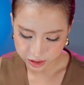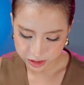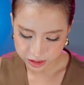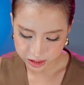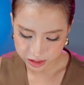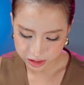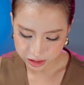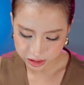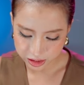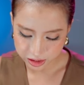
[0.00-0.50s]

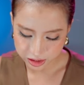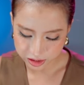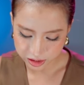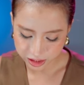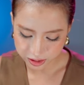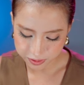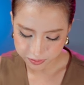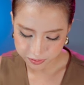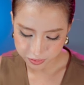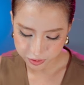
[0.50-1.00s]
dành cho
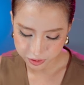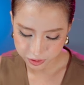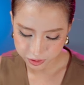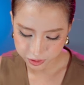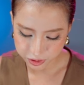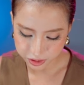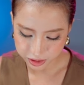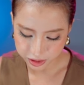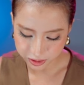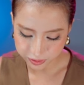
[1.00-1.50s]
cả
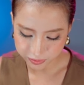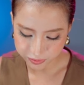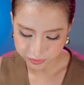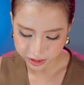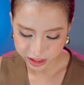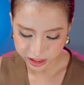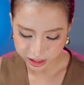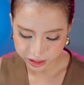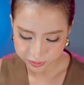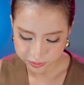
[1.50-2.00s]
môi, cả
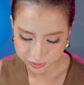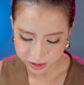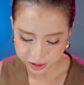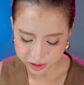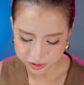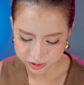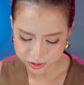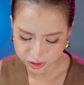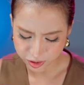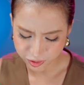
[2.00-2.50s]
mày, cả
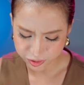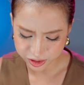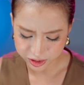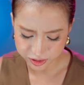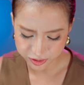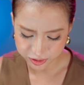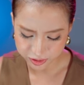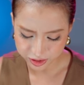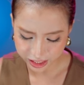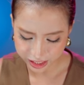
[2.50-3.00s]
mí đều đi
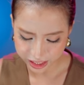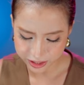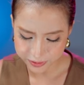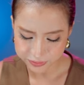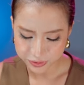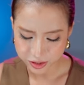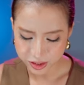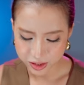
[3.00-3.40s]
được cả.